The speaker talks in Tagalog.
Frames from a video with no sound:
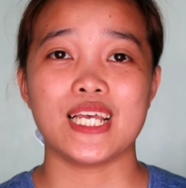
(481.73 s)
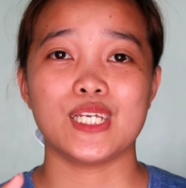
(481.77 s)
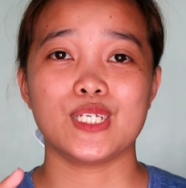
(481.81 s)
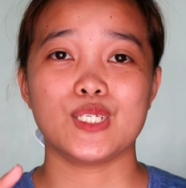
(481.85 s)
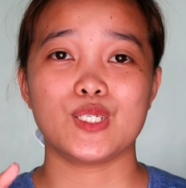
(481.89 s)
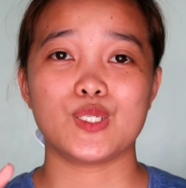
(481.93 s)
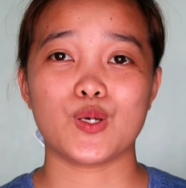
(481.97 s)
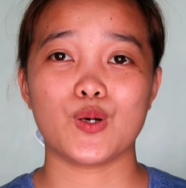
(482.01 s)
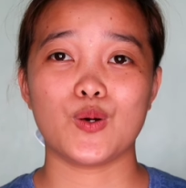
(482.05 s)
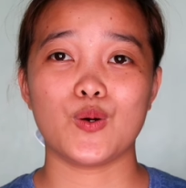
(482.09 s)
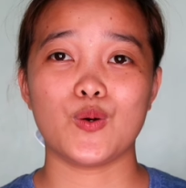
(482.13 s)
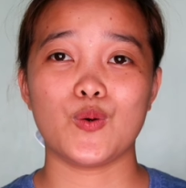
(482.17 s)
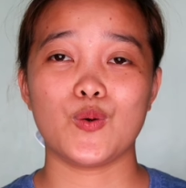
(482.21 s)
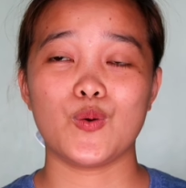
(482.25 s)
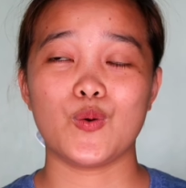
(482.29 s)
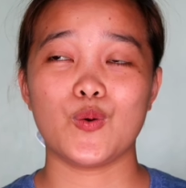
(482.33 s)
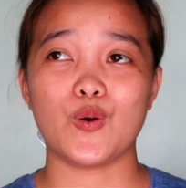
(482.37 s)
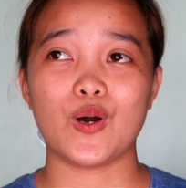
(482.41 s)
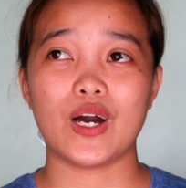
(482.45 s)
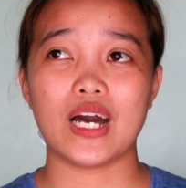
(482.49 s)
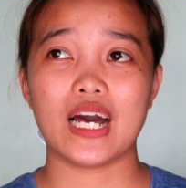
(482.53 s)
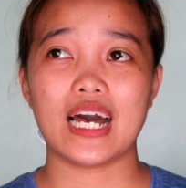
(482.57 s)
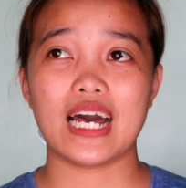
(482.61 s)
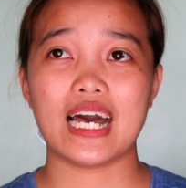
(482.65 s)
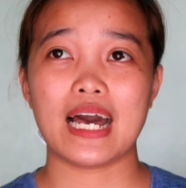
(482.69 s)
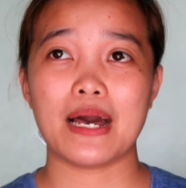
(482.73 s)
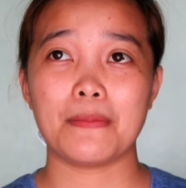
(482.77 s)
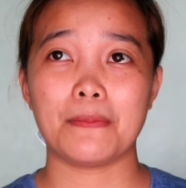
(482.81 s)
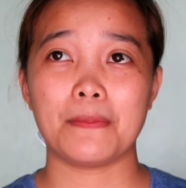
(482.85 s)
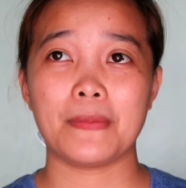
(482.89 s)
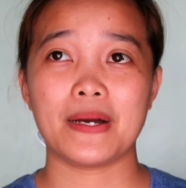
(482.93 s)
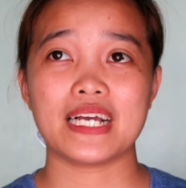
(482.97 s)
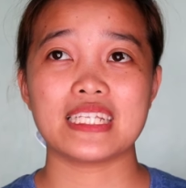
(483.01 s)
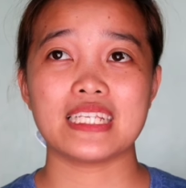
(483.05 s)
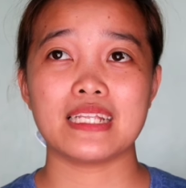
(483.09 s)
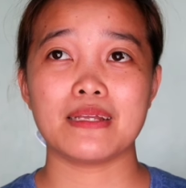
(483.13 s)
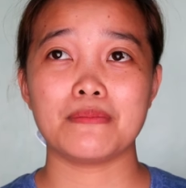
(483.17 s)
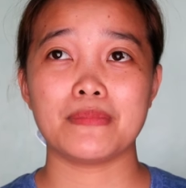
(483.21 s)
So,
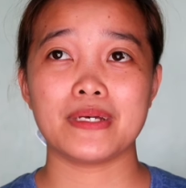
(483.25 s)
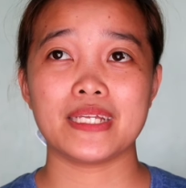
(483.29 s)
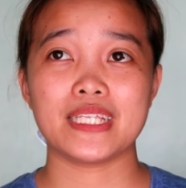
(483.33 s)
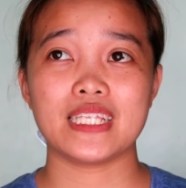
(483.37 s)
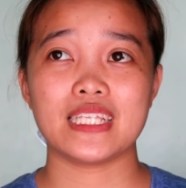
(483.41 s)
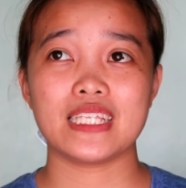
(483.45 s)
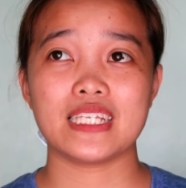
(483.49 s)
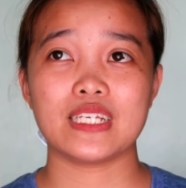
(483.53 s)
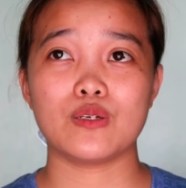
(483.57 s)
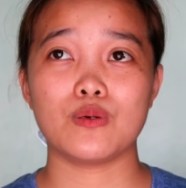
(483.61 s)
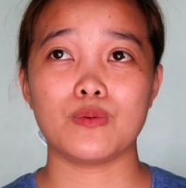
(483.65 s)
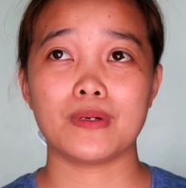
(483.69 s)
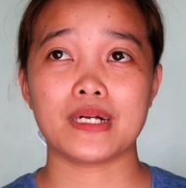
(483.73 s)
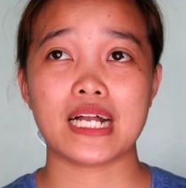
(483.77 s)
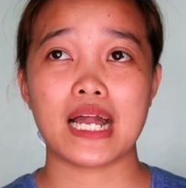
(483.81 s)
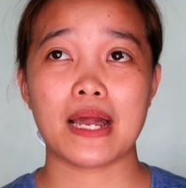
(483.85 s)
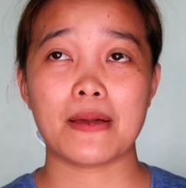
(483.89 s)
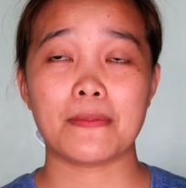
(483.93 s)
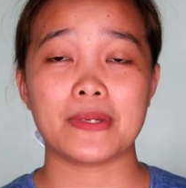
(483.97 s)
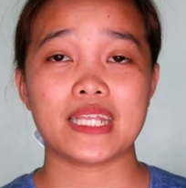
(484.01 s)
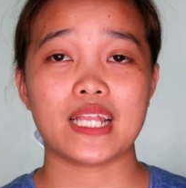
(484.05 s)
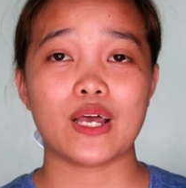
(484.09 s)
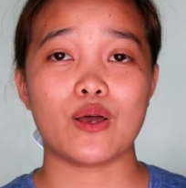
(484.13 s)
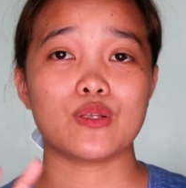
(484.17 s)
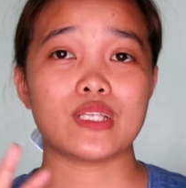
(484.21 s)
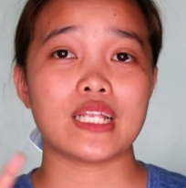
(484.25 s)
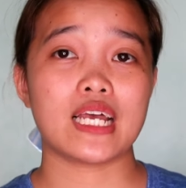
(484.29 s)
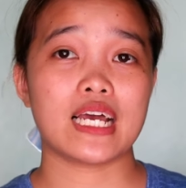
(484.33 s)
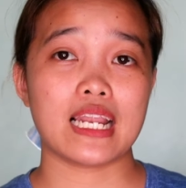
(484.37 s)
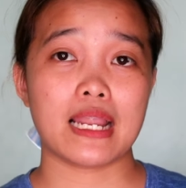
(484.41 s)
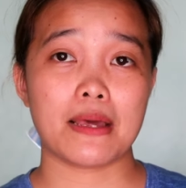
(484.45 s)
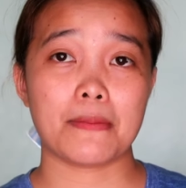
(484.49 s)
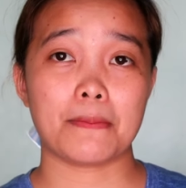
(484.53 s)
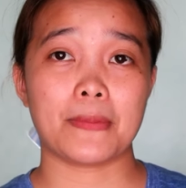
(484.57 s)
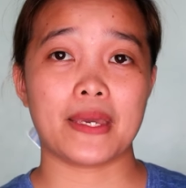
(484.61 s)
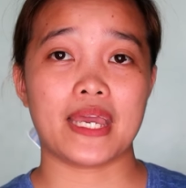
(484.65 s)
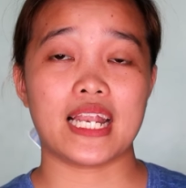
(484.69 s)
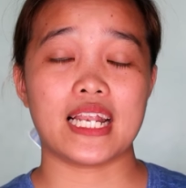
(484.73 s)
kapag naman gumagamit ako ng
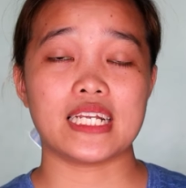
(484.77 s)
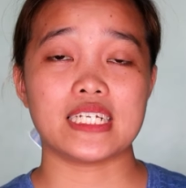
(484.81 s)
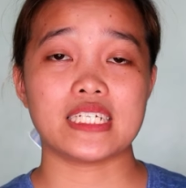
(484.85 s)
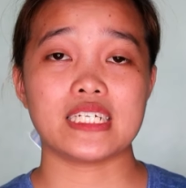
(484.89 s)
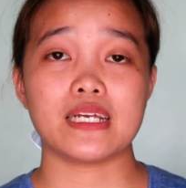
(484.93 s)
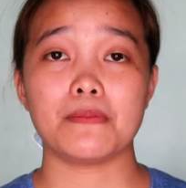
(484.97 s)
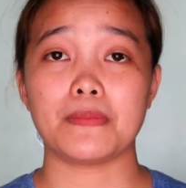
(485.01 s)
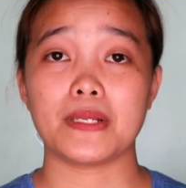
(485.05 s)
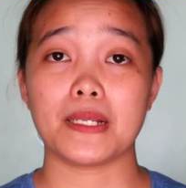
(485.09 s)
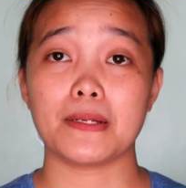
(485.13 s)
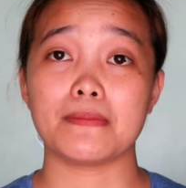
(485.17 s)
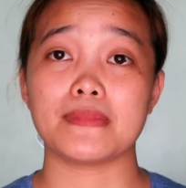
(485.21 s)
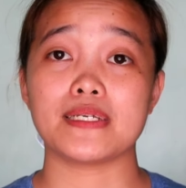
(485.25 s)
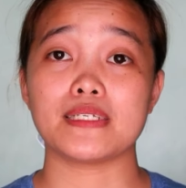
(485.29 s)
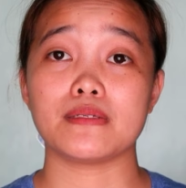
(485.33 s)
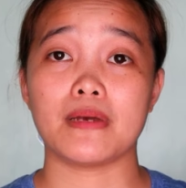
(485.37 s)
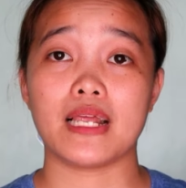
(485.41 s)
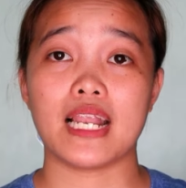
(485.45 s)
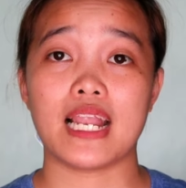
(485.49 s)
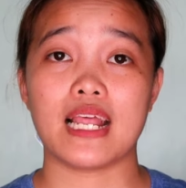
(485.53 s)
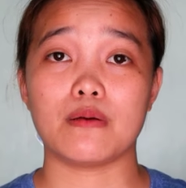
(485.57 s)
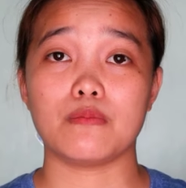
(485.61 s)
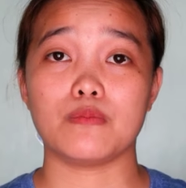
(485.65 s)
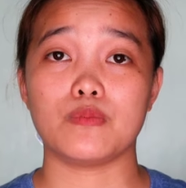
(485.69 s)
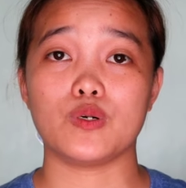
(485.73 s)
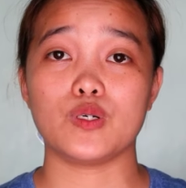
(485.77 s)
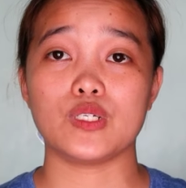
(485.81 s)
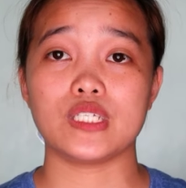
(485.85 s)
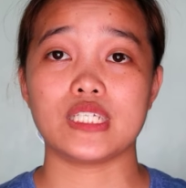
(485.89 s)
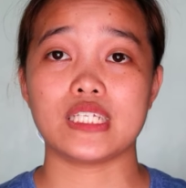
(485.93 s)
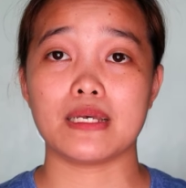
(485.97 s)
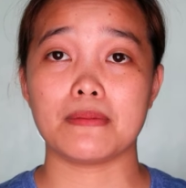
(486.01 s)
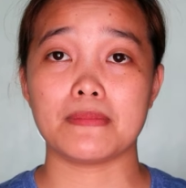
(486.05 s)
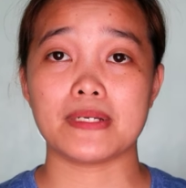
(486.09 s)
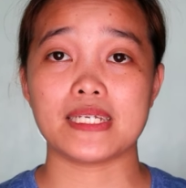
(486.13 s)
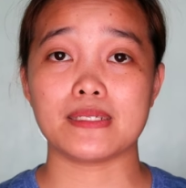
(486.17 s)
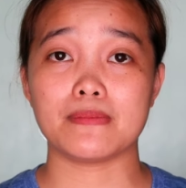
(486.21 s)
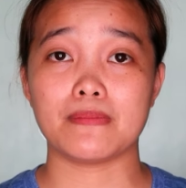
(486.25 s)
lapel, syempre, mas bukod
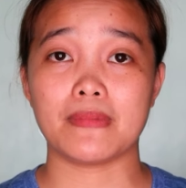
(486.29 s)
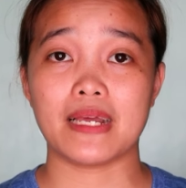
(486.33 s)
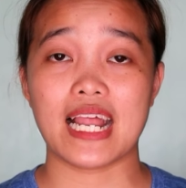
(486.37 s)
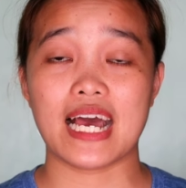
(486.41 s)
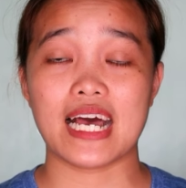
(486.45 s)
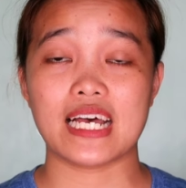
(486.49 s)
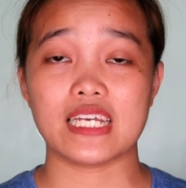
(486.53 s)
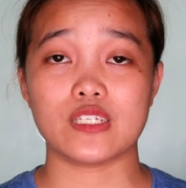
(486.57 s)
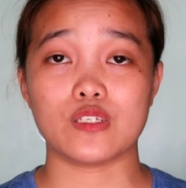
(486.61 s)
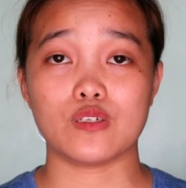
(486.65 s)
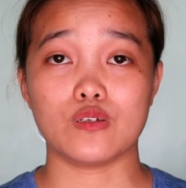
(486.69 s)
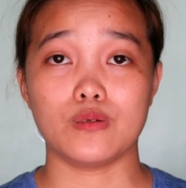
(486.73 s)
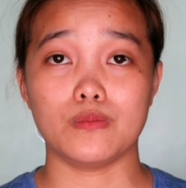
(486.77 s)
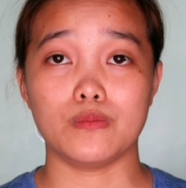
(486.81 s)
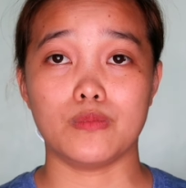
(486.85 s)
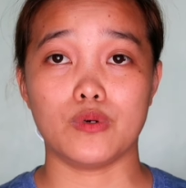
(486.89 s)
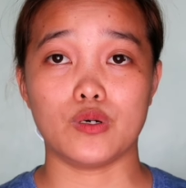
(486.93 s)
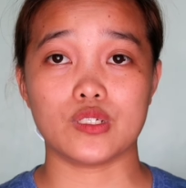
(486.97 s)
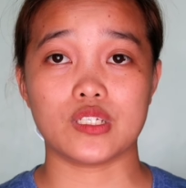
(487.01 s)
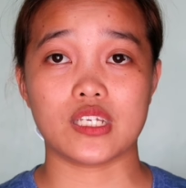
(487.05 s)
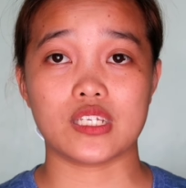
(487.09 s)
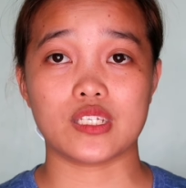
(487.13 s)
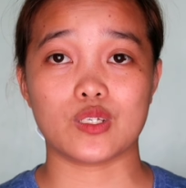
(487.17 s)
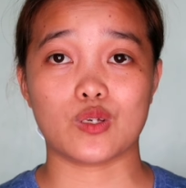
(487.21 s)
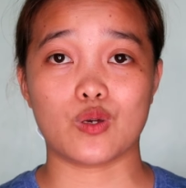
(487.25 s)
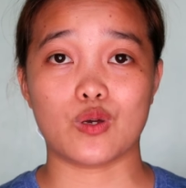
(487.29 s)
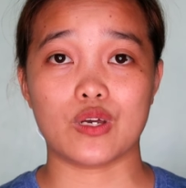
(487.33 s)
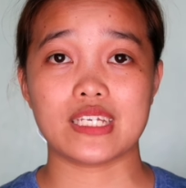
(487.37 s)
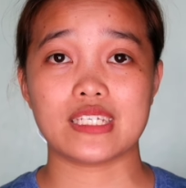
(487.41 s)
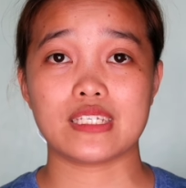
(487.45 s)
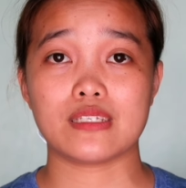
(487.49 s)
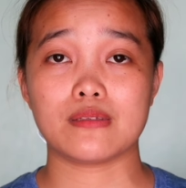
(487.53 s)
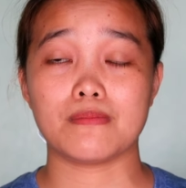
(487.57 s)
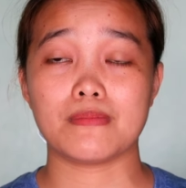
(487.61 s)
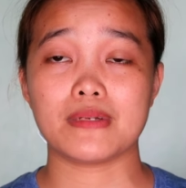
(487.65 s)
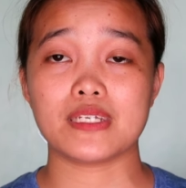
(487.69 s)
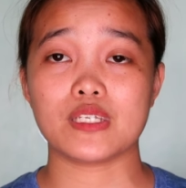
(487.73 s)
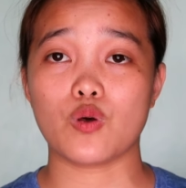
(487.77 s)
sa mas malakas yung boses ko,
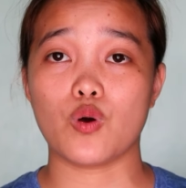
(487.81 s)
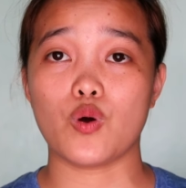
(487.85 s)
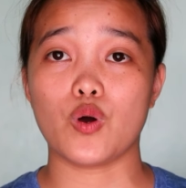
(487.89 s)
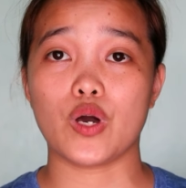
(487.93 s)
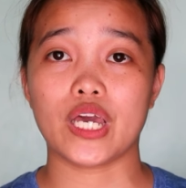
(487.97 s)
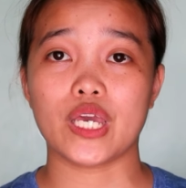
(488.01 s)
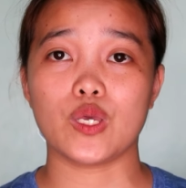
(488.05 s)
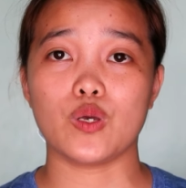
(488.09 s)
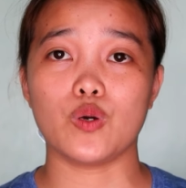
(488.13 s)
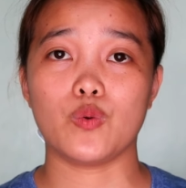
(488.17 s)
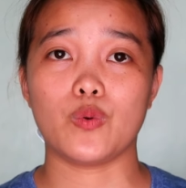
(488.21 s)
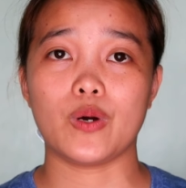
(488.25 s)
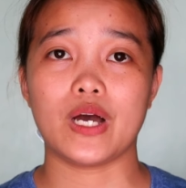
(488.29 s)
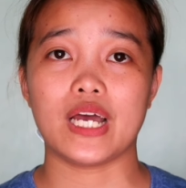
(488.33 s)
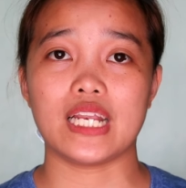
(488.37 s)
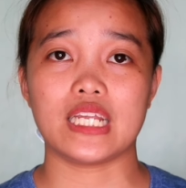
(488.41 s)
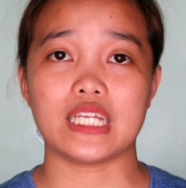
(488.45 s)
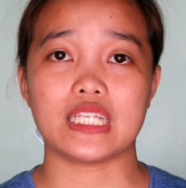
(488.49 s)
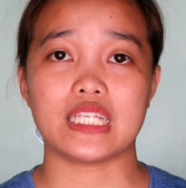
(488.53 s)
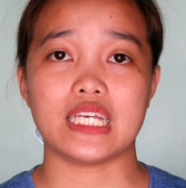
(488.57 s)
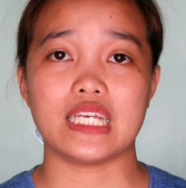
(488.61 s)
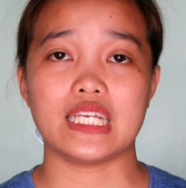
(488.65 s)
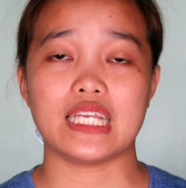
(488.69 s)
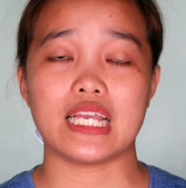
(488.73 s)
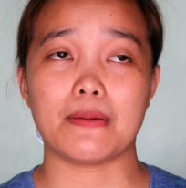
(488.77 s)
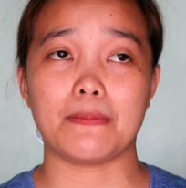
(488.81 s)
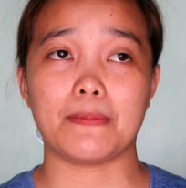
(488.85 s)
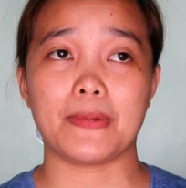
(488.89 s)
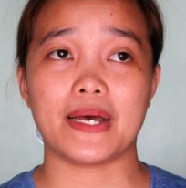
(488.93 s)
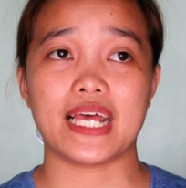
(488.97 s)
is mas okay yung quality niya.